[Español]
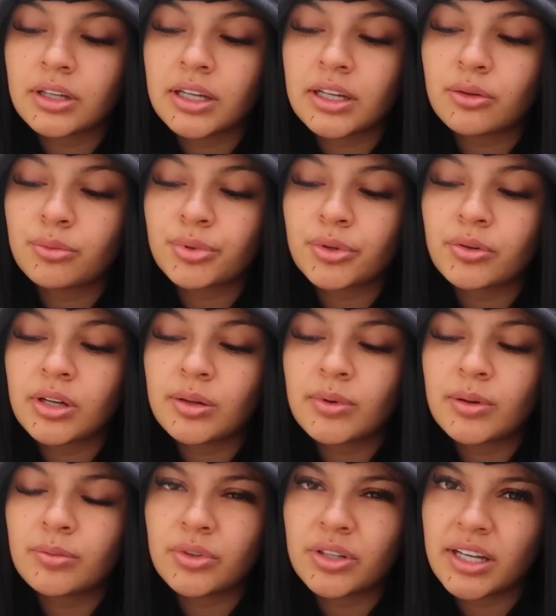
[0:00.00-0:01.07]
era un
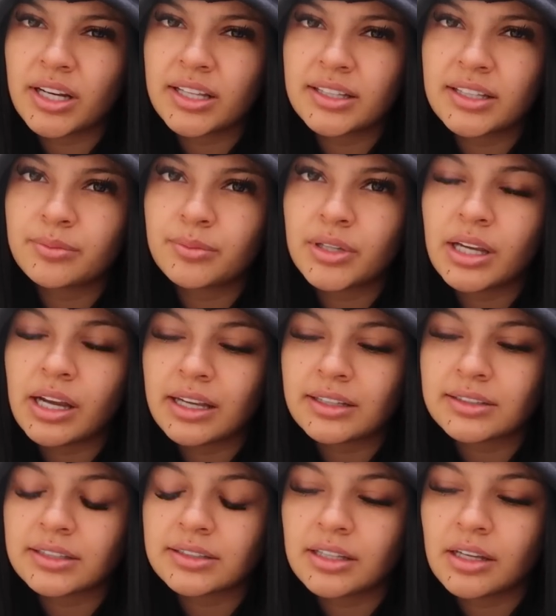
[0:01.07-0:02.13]
problema muy grande en mi
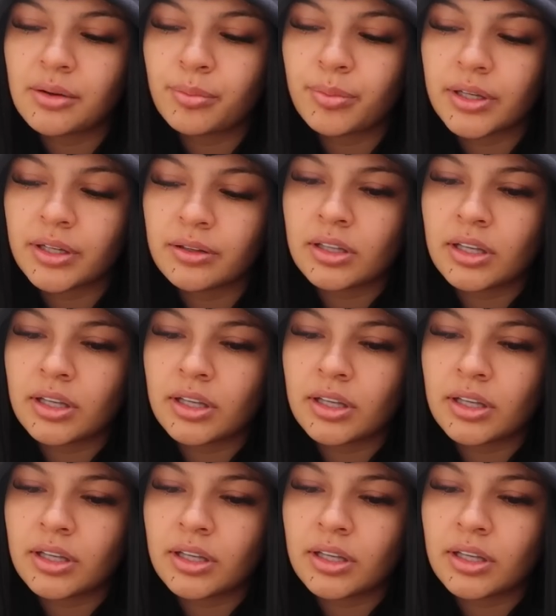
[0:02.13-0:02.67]
casa siempre,